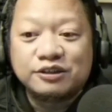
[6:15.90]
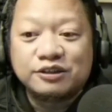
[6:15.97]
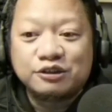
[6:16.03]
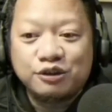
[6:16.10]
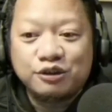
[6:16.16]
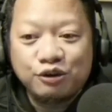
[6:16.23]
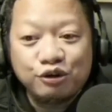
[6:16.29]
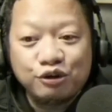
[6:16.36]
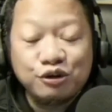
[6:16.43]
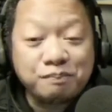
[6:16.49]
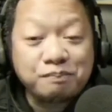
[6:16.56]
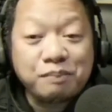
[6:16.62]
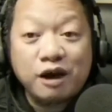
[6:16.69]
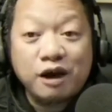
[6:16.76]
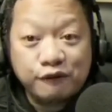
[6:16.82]
Yun
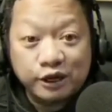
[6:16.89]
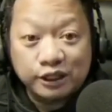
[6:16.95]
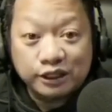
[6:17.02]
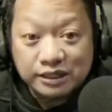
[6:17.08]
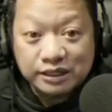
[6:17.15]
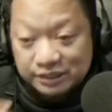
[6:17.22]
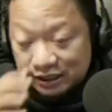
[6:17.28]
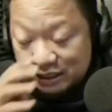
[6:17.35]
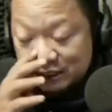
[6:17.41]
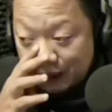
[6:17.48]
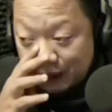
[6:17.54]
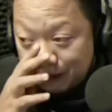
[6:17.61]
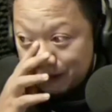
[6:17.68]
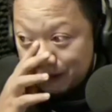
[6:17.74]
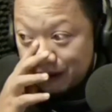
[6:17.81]
yung poverty na
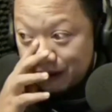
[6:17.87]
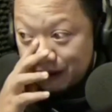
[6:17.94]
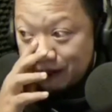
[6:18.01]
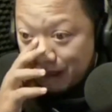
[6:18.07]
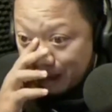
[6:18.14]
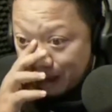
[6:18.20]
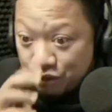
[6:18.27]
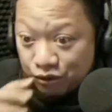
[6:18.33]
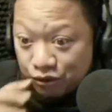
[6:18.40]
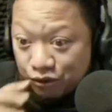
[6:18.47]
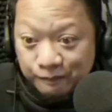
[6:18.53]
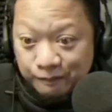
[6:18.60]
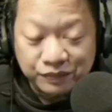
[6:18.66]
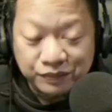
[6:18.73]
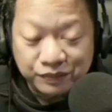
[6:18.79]
sinasabi ng
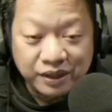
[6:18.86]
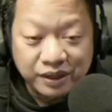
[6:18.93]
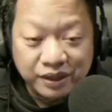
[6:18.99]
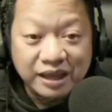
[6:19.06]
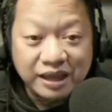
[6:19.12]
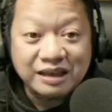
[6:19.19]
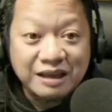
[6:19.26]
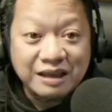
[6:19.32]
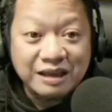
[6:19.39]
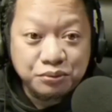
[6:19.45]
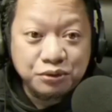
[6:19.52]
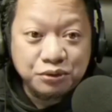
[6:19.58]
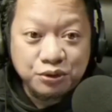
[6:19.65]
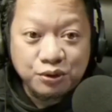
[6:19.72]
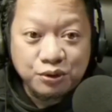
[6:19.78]
Bible. Hindi po
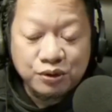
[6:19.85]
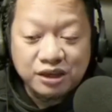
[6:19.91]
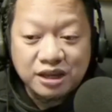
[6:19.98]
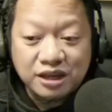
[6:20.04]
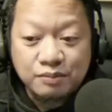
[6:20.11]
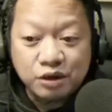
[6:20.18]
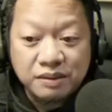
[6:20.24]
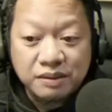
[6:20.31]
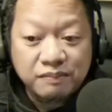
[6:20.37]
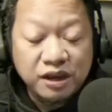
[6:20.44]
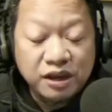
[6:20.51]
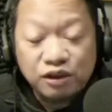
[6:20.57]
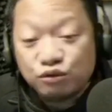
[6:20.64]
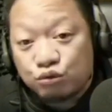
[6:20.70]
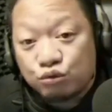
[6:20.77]
yung hindi mo nabibili
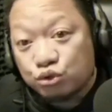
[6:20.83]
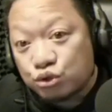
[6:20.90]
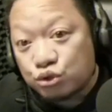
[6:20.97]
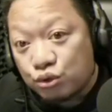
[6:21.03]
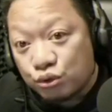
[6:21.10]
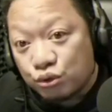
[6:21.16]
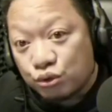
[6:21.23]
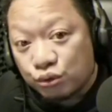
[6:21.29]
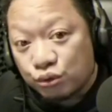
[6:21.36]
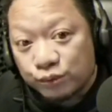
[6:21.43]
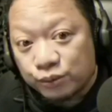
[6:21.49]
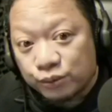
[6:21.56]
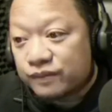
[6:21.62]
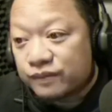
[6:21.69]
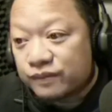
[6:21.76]
yung uso.
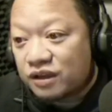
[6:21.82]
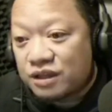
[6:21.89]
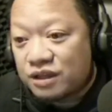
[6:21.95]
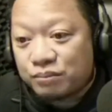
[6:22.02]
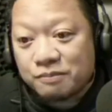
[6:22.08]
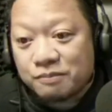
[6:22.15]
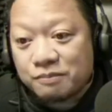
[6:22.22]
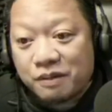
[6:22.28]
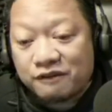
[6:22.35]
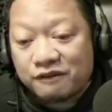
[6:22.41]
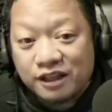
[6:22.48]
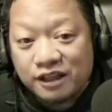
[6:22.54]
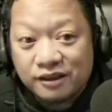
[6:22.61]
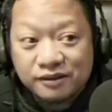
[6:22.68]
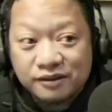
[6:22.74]
Hindi po yung
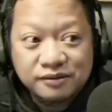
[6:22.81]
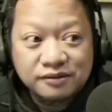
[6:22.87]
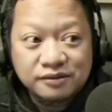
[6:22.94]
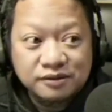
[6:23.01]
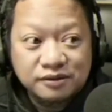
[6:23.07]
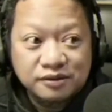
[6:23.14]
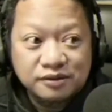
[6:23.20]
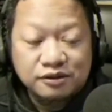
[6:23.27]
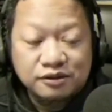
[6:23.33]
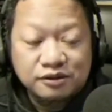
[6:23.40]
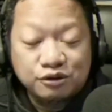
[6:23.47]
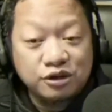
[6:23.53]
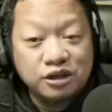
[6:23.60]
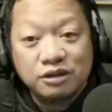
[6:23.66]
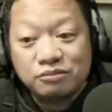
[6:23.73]
poverty.
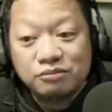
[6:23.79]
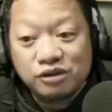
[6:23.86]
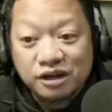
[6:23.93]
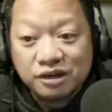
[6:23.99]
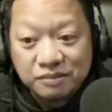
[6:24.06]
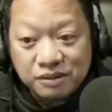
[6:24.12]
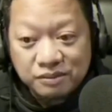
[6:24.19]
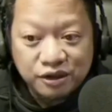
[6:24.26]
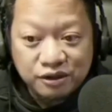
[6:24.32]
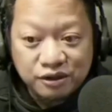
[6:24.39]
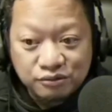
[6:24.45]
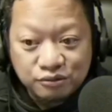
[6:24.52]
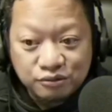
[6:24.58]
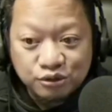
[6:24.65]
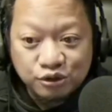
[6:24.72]
Kung hindi mo lang nabibili
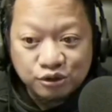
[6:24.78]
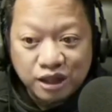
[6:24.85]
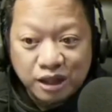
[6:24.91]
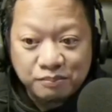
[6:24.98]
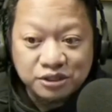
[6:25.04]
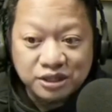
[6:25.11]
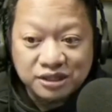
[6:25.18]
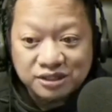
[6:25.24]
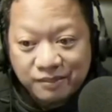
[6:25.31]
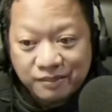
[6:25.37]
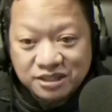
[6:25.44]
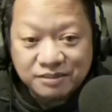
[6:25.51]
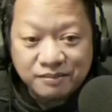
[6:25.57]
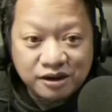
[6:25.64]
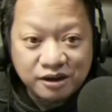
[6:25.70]
yung uso tapos ang
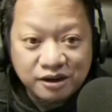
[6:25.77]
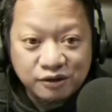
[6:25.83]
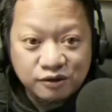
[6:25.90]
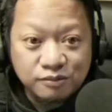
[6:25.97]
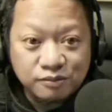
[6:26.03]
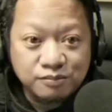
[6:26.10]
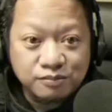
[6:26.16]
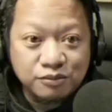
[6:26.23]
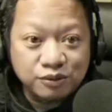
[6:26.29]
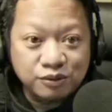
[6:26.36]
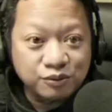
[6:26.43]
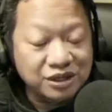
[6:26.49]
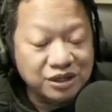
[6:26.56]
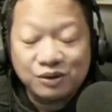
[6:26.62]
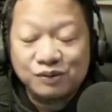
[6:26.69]
sama-sama ng loob mo,
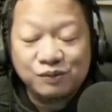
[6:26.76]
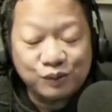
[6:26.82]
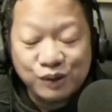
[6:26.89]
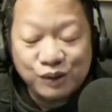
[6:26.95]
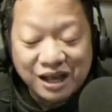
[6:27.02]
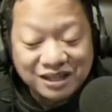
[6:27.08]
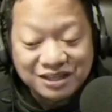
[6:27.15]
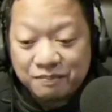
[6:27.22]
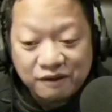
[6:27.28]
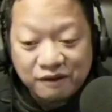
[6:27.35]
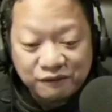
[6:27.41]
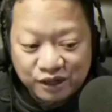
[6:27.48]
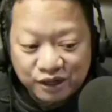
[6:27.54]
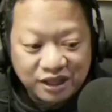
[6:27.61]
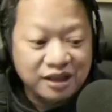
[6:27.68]
hindi, wala ka sa
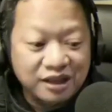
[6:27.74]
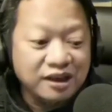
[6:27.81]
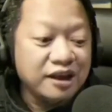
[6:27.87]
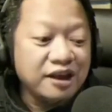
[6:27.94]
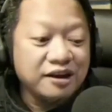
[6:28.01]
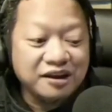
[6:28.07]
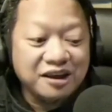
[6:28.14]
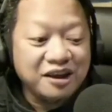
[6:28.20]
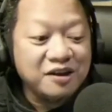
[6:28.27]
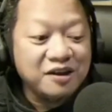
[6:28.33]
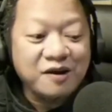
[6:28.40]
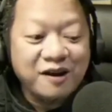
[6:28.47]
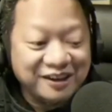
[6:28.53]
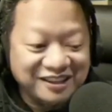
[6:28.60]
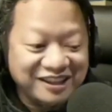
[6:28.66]
poverty.
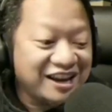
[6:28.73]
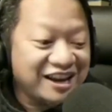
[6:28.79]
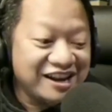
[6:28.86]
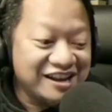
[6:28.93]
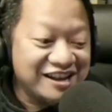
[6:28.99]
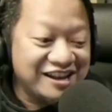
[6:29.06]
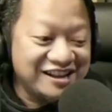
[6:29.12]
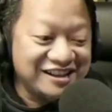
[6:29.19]
Nag-inarty ka lang.